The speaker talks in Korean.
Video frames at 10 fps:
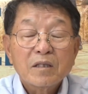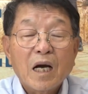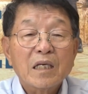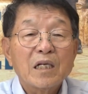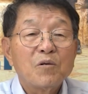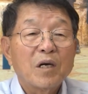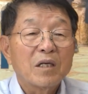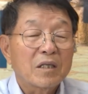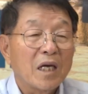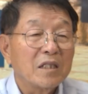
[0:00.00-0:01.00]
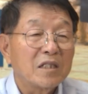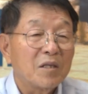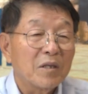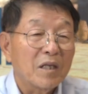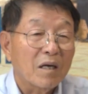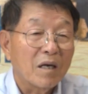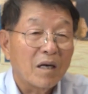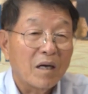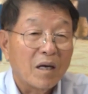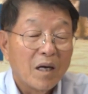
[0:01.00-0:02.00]
자기를 위하여 개인
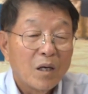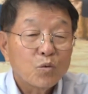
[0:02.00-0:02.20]
집에다가